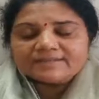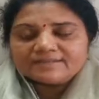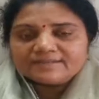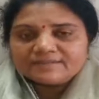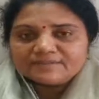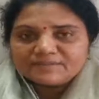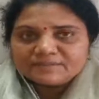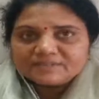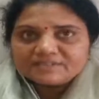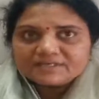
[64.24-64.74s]

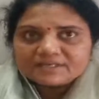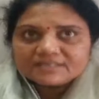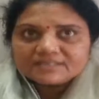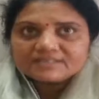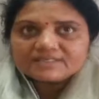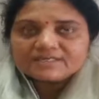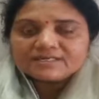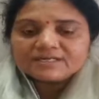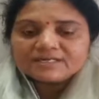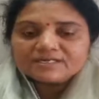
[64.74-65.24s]
अति पिछड़ा
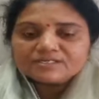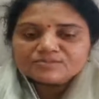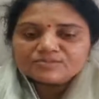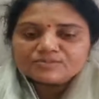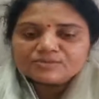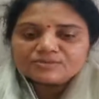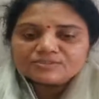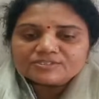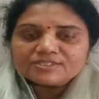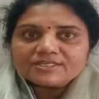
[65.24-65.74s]
संघर्ष
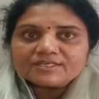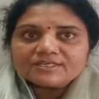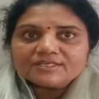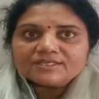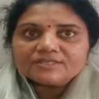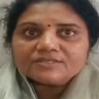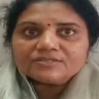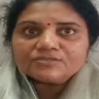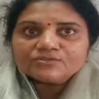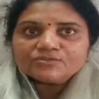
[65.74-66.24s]
मोर्चा के
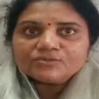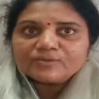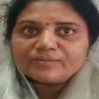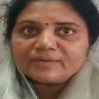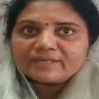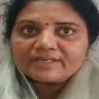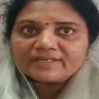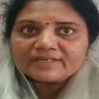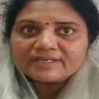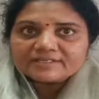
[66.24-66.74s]
जो
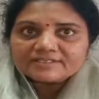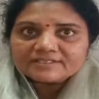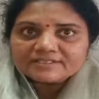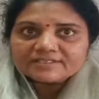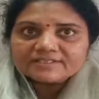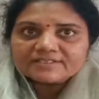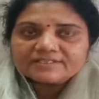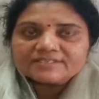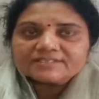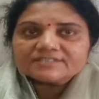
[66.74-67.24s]
हमारे
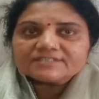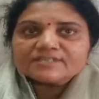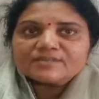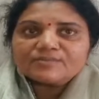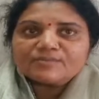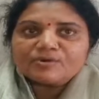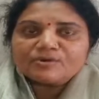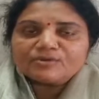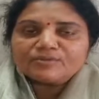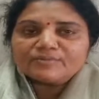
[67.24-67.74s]
राष्ट्रीय अध्यक्ष हैं
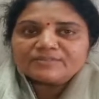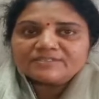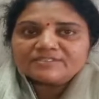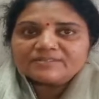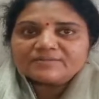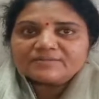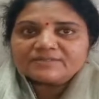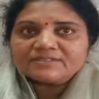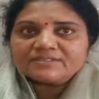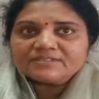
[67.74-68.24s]
मोहन
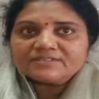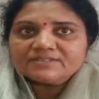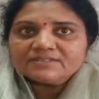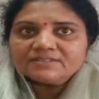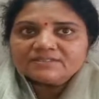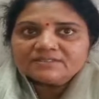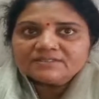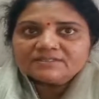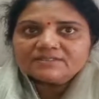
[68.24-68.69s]
प्रजापति जी